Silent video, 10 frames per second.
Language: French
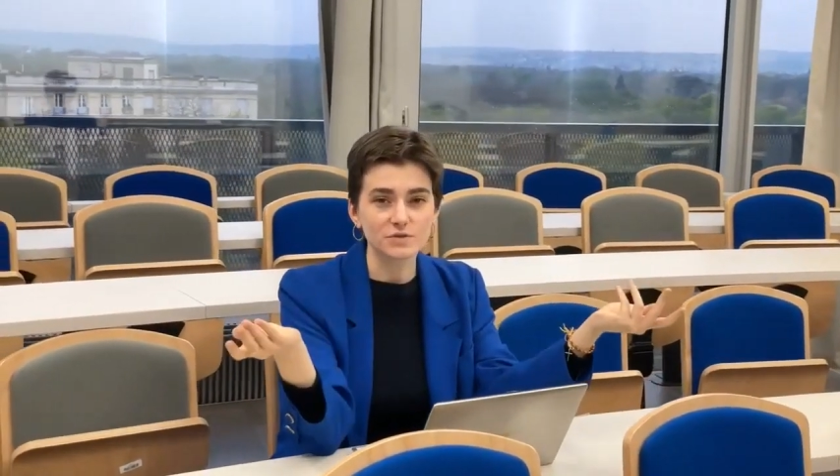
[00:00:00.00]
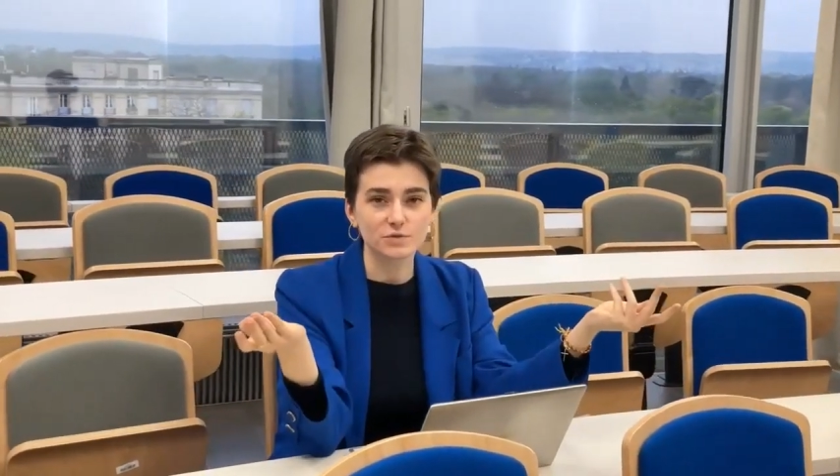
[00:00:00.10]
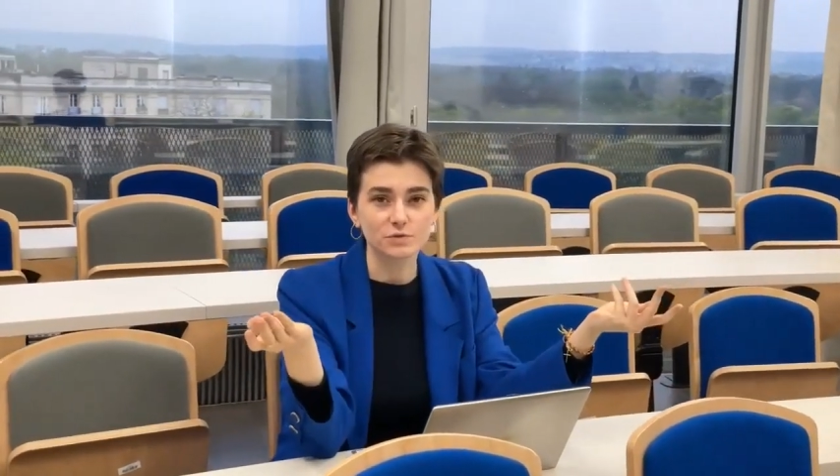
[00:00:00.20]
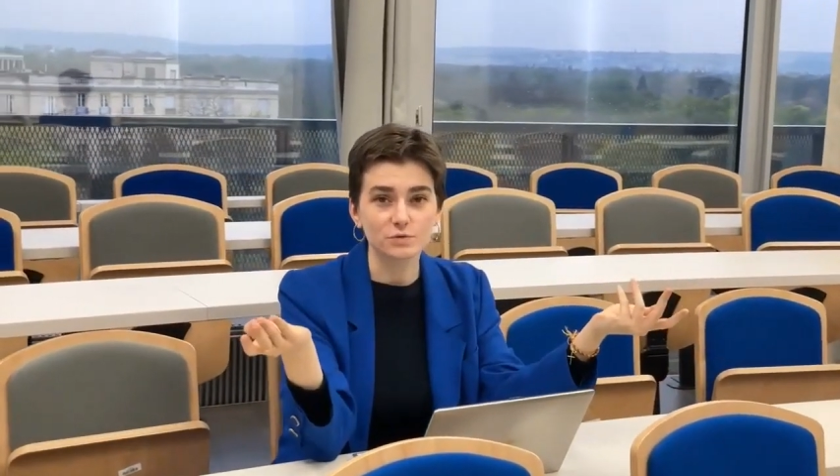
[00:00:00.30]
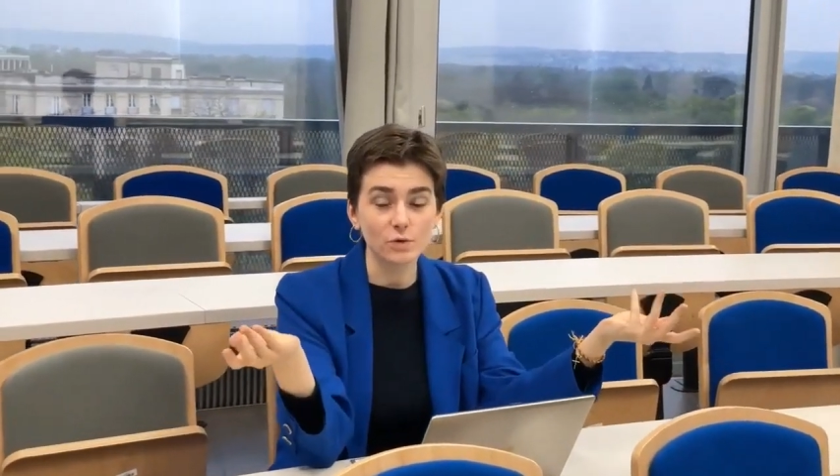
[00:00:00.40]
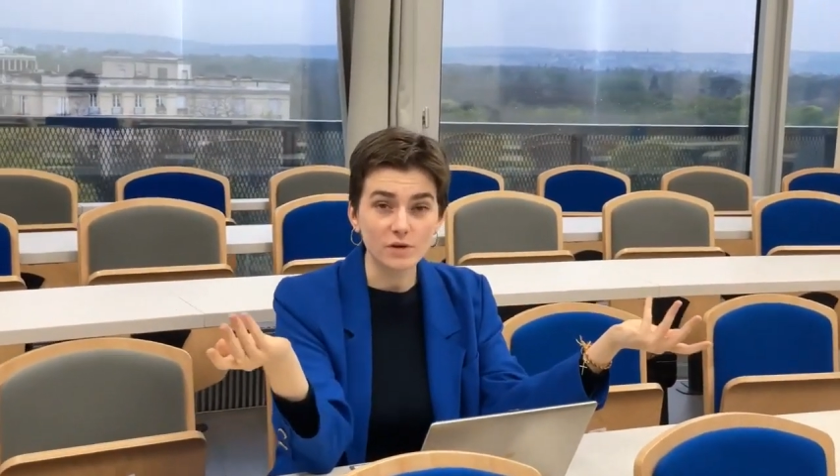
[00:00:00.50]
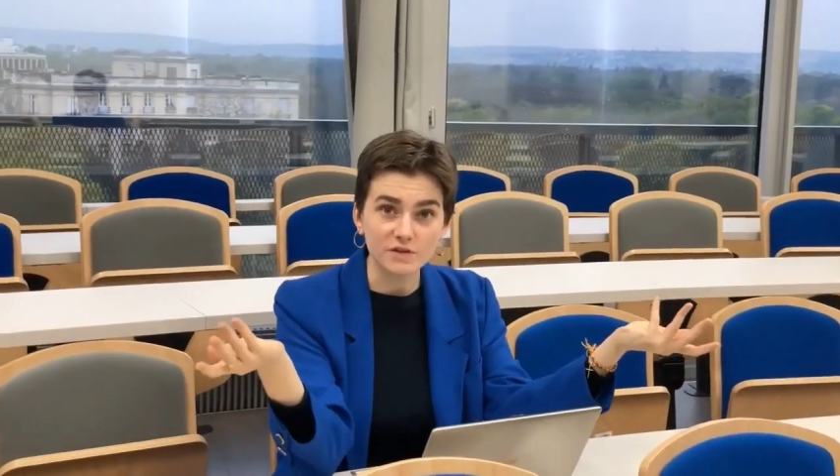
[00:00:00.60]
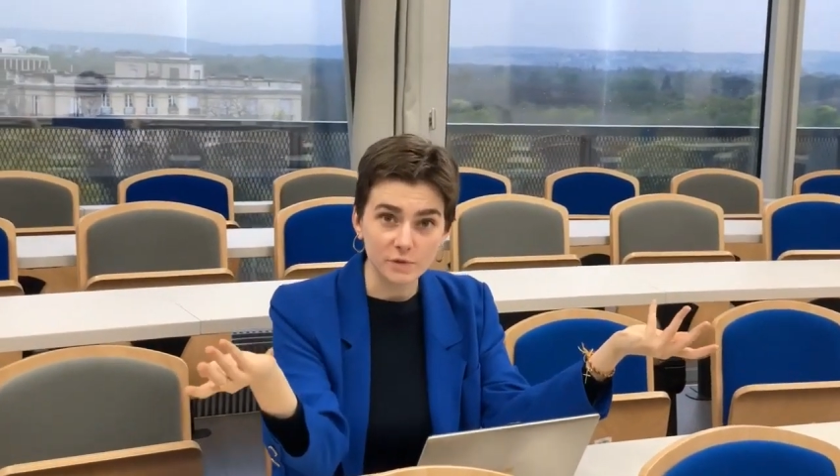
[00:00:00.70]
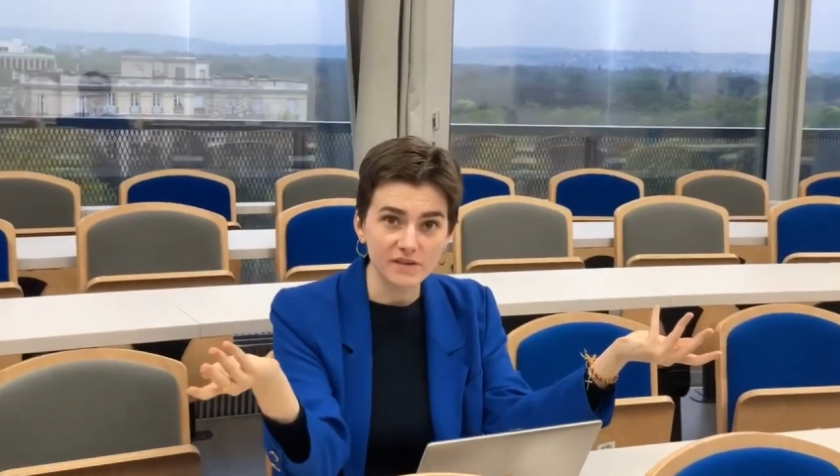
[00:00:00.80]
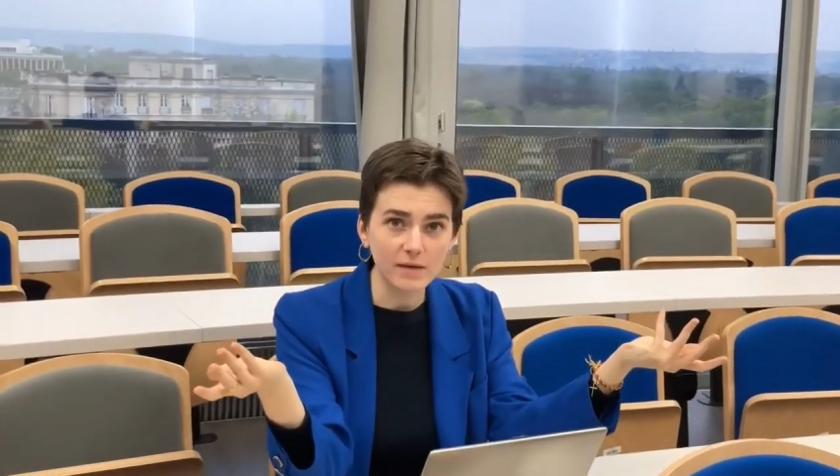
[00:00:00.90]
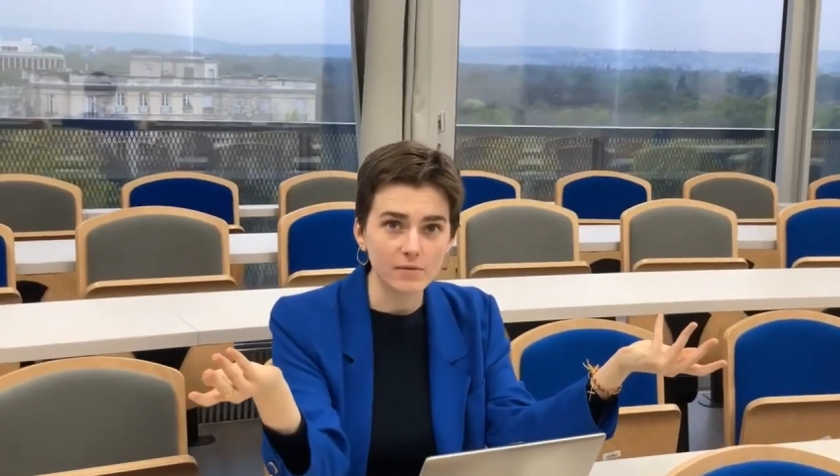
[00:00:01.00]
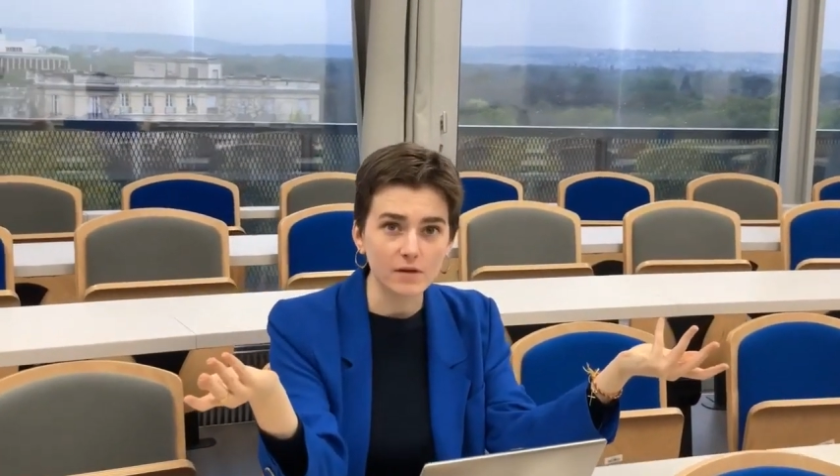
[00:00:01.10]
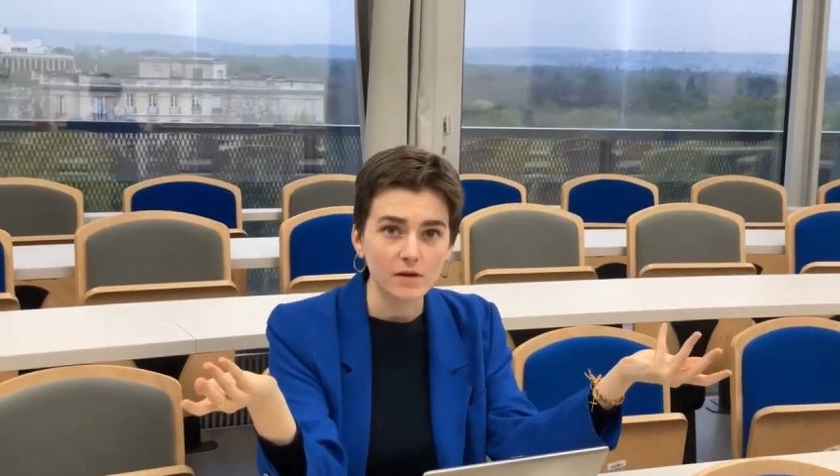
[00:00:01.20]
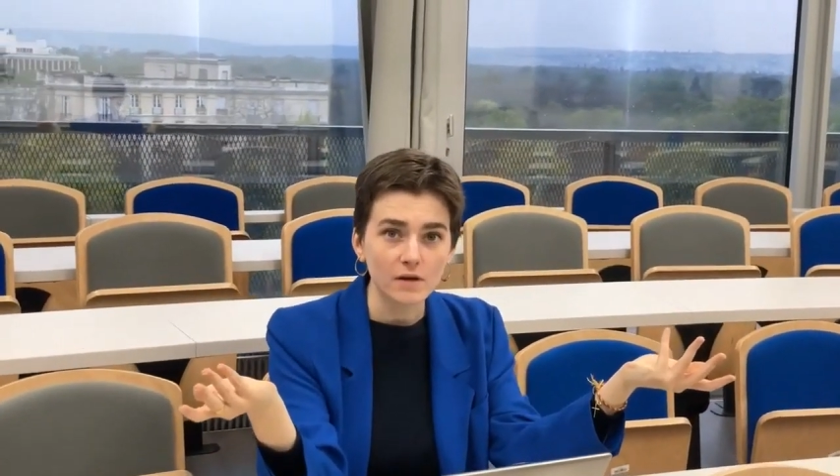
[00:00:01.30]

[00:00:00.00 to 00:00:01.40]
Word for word: sous contrôle, est souhaitable.